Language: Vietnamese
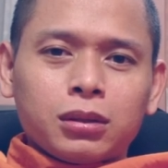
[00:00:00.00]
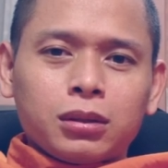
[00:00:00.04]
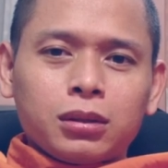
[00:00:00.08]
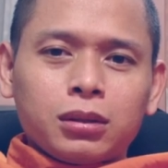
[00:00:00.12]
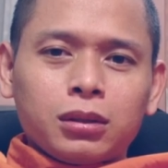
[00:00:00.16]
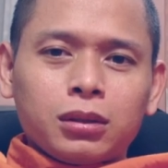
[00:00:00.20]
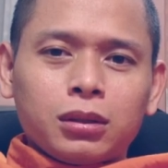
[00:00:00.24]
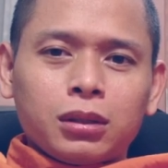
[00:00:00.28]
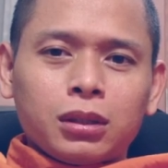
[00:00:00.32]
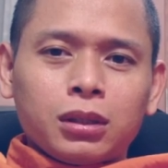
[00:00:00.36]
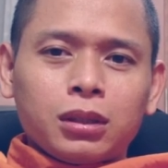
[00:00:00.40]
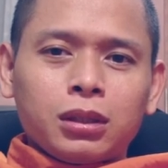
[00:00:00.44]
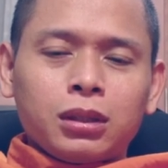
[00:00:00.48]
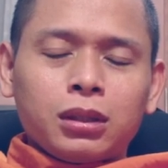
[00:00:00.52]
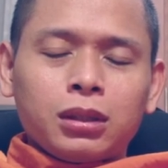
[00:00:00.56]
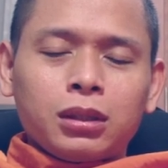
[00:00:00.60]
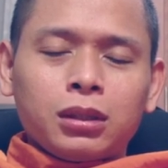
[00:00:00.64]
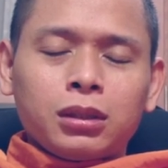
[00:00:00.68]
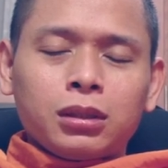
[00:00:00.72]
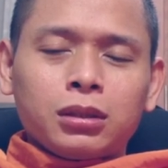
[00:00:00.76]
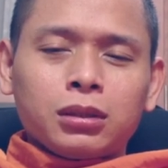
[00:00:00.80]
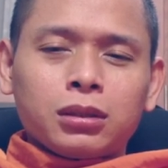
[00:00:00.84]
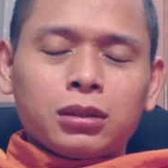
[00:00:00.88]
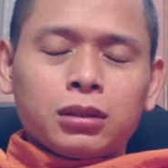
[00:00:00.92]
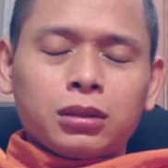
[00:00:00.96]

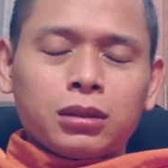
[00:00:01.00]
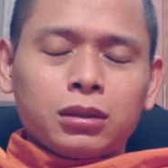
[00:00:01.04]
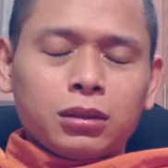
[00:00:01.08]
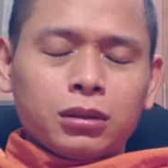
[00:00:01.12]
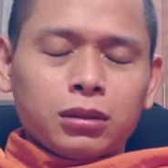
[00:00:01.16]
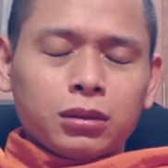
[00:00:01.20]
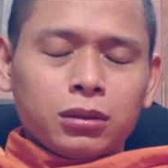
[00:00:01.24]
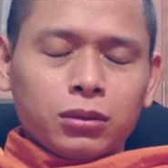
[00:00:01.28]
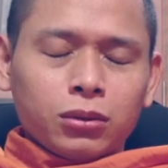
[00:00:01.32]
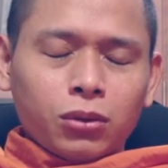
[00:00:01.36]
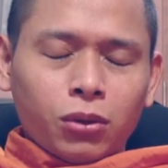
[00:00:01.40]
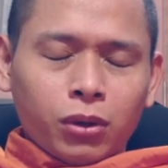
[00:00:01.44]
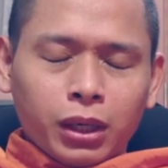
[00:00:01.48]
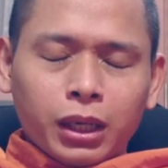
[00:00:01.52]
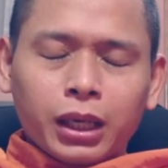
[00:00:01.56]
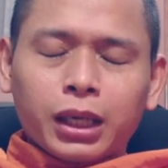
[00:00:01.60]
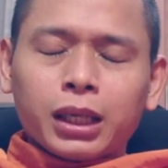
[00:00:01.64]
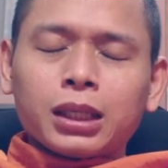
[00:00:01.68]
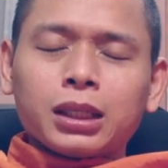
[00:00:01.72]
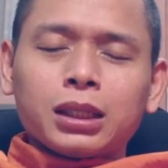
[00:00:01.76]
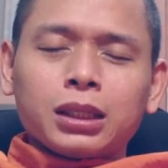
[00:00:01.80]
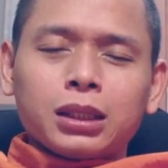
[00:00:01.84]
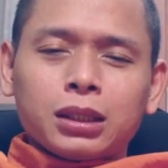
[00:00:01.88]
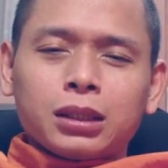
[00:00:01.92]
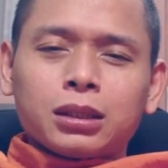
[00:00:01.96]
thì sư
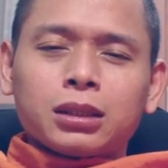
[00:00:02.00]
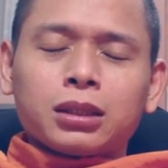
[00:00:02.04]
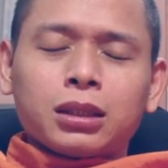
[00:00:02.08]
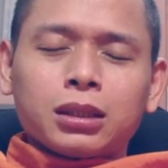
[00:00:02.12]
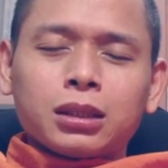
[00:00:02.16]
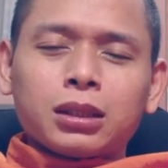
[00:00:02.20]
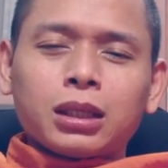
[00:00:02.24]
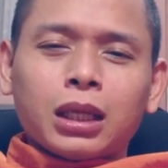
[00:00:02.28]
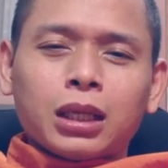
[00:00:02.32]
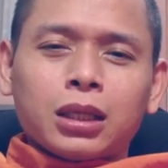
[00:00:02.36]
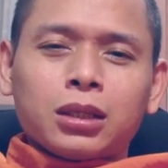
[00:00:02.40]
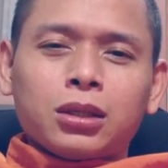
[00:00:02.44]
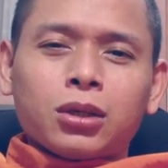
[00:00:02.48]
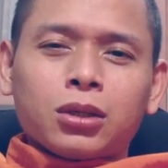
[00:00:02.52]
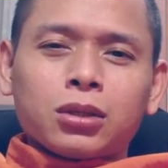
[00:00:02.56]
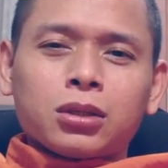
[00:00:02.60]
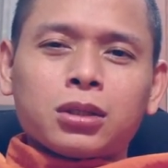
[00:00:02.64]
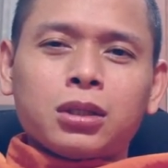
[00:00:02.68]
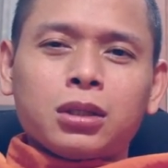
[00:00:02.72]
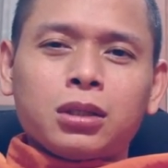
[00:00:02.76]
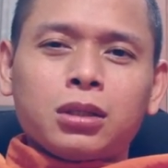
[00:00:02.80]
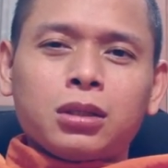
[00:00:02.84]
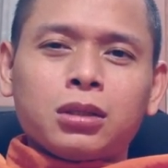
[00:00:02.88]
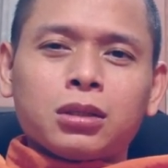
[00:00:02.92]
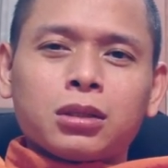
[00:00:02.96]
đoán à, cái này là do
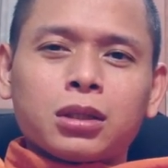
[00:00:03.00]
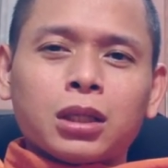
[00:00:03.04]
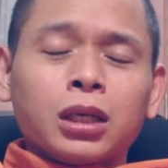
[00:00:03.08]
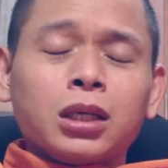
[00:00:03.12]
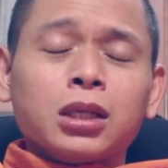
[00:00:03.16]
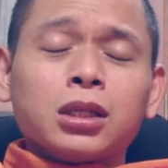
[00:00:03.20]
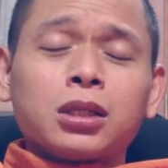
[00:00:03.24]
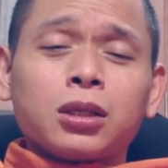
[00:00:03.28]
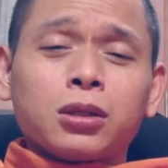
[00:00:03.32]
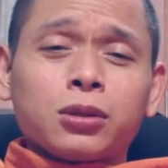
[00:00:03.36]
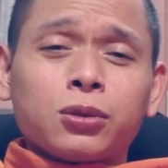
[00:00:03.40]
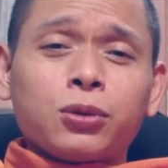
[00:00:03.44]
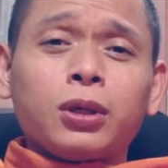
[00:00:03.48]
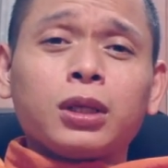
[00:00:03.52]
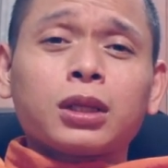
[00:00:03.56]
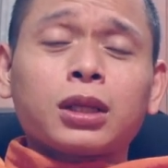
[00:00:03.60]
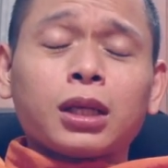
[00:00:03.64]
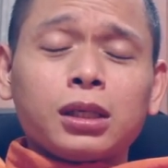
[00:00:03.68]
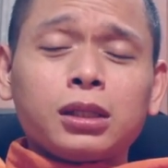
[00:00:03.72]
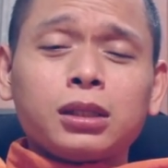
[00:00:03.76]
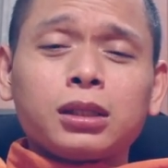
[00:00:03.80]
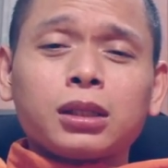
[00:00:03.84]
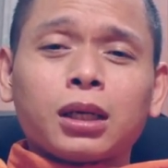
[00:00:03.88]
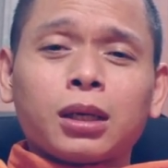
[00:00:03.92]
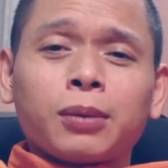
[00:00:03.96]
sư tự sư suy
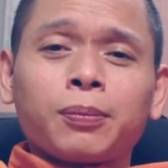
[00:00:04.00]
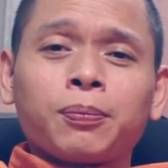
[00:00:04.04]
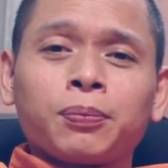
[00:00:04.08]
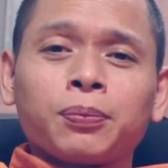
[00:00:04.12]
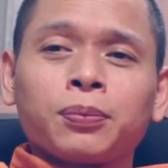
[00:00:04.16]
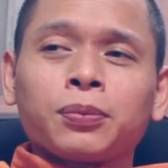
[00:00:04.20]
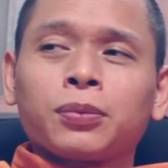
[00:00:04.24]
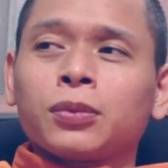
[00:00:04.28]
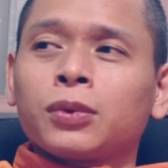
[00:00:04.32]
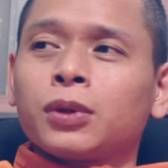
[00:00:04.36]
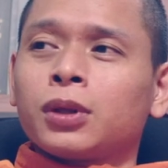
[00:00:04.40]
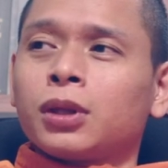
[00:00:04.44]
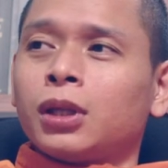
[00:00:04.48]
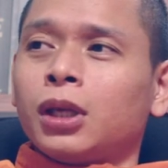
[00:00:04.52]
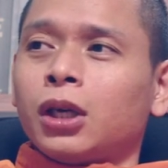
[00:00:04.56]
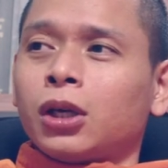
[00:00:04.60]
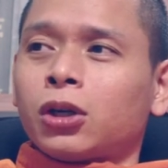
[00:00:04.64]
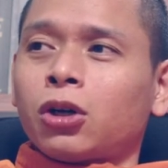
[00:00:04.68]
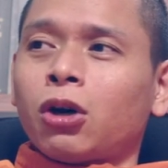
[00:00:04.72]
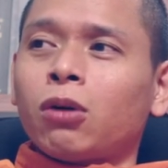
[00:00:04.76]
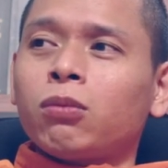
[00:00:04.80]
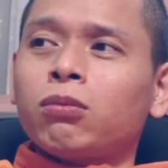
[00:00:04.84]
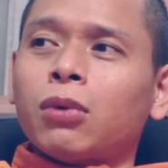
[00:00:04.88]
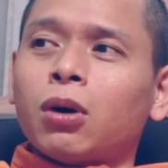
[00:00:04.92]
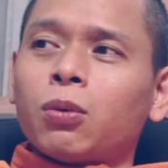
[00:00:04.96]
tư nha thì
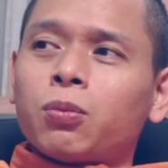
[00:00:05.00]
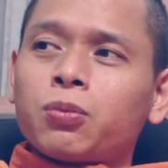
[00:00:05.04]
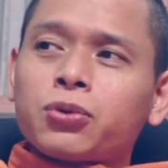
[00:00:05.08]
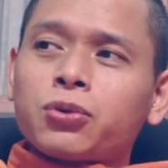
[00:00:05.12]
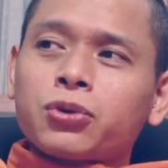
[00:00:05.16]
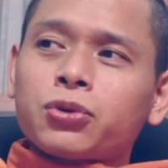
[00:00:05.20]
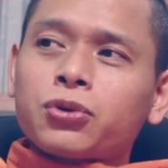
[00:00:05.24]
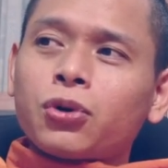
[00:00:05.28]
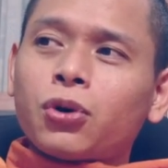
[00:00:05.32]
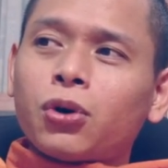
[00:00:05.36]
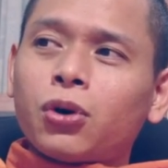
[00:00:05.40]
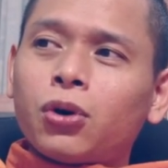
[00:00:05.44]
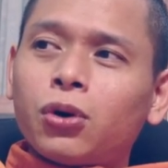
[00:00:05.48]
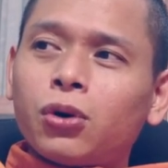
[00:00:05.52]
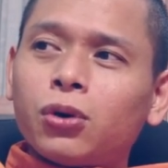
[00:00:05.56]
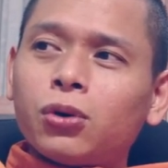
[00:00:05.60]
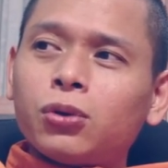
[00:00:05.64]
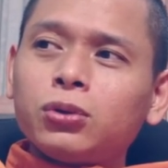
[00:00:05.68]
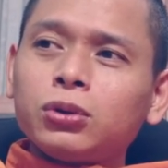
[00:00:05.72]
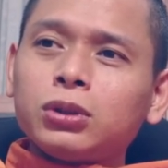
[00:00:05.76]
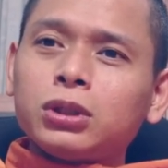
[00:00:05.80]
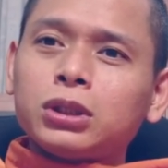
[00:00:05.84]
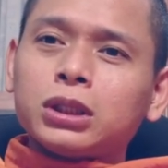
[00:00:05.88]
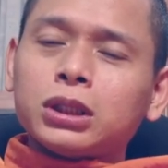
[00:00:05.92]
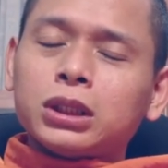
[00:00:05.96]
có một
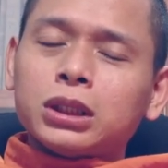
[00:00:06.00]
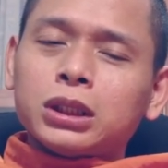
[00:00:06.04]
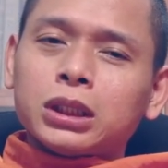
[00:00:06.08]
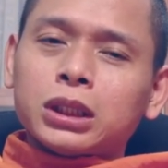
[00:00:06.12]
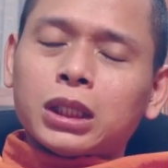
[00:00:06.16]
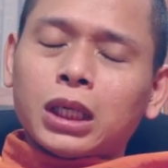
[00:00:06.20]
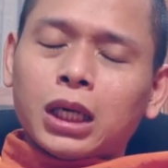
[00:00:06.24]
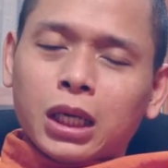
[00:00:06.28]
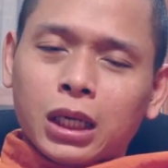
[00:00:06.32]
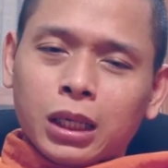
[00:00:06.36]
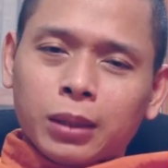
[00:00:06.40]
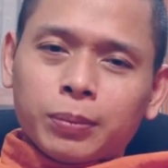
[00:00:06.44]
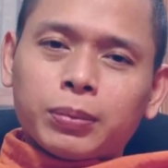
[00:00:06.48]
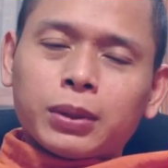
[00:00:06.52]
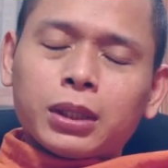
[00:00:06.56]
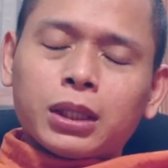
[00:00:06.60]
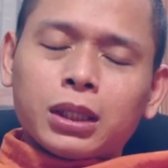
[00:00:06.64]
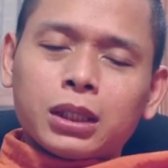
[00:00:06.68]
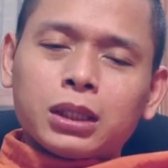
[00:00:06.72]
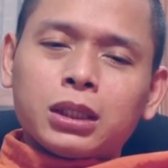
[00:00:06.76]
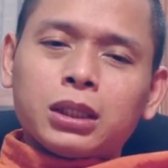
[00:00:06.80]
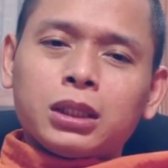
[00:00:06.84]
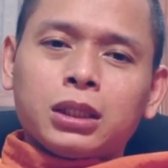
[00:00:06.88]
số trường hợp á,